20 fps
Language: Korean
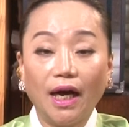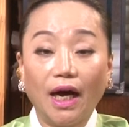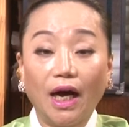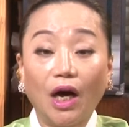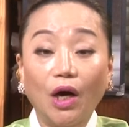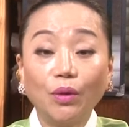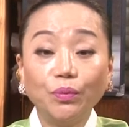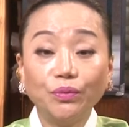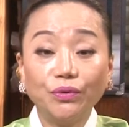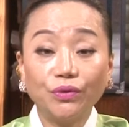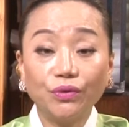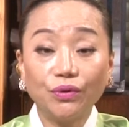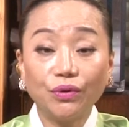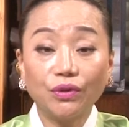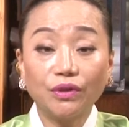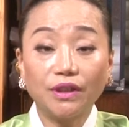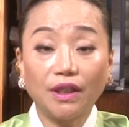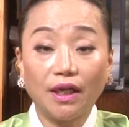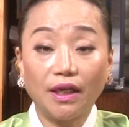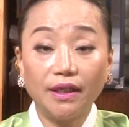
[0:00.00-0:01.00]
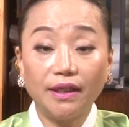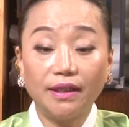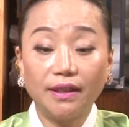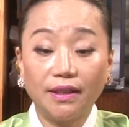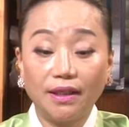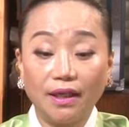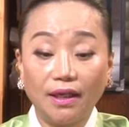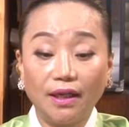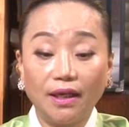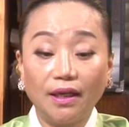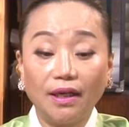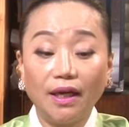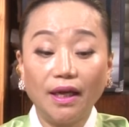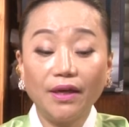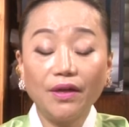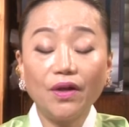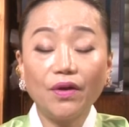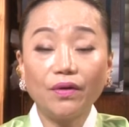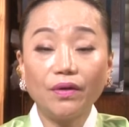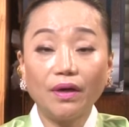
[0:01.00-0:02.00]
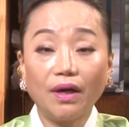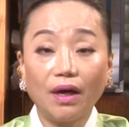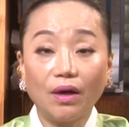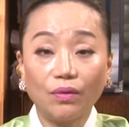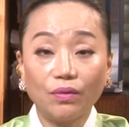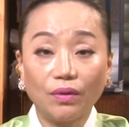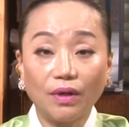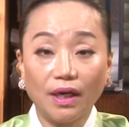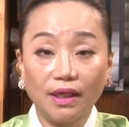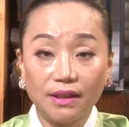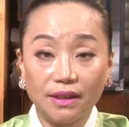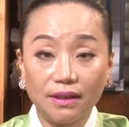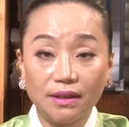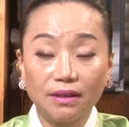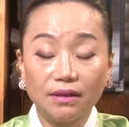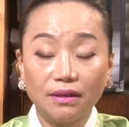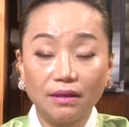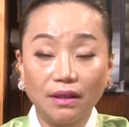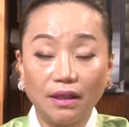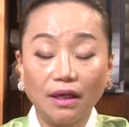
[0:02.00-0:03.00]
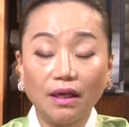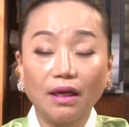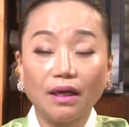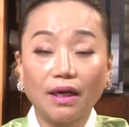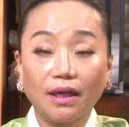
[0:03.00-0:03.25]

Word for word: 아홉 수도 잘 이렇게 해결을 하고 가시는 게